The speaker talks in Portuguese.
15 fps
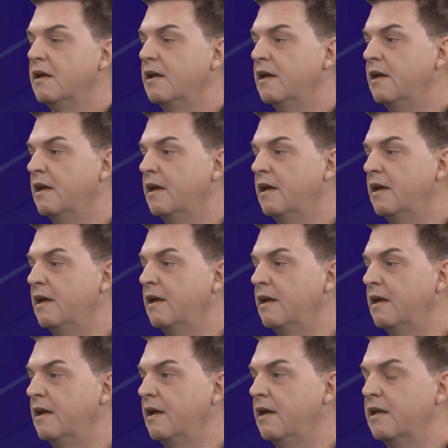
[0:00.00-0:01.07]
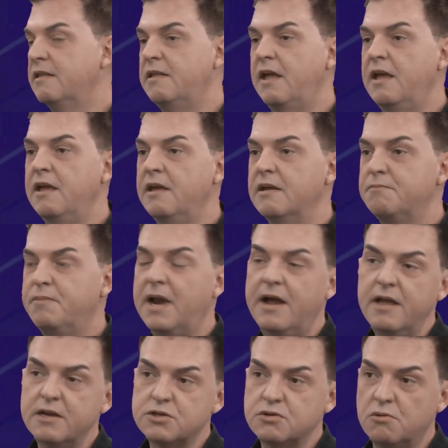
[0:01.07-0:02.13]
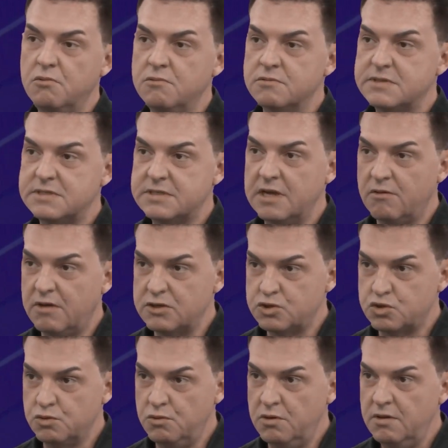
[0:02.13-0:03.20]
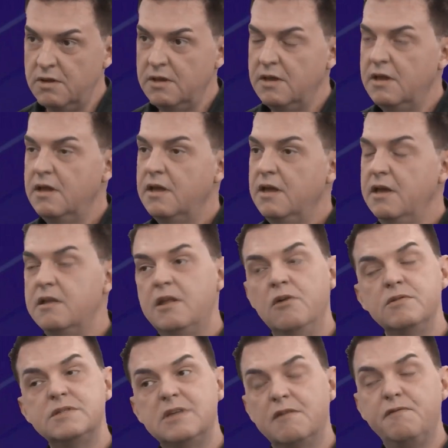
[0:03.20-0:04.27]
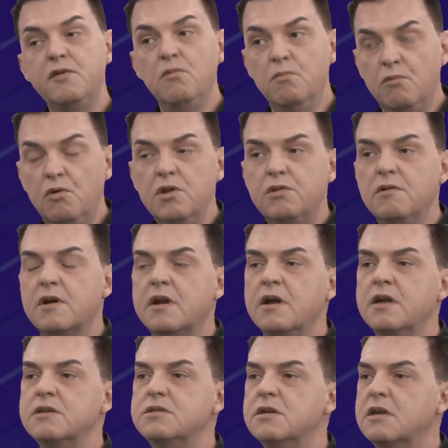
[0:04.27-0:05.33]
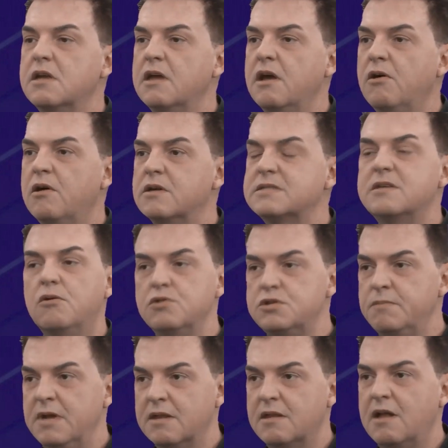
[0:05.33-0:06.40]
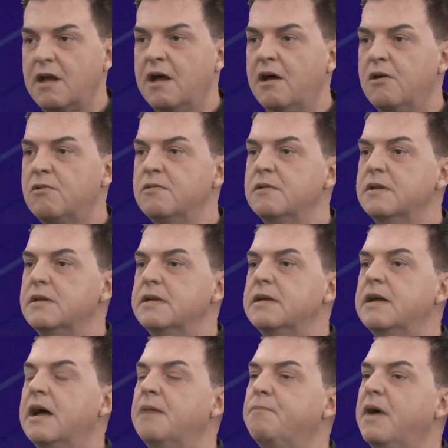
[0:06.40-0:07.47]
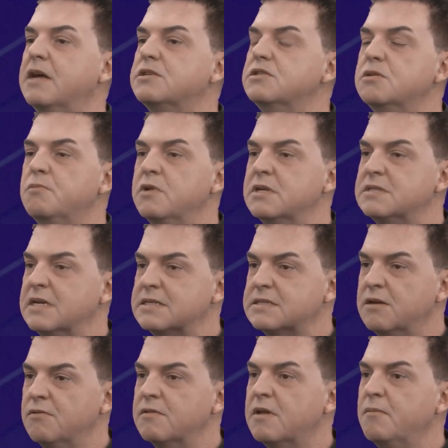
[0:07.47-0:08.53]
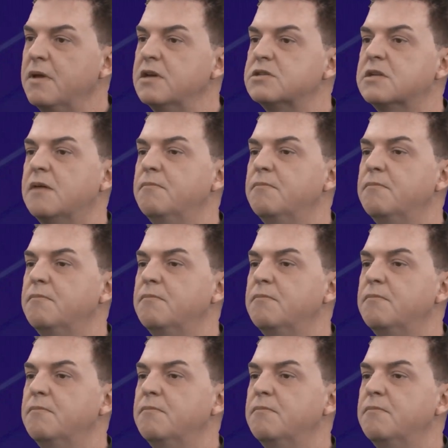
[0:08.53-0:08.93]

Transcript: é, tem praias com selo azul, Sim. e tem um desafio muito grande que é a saúde mental, a parte de imunização também está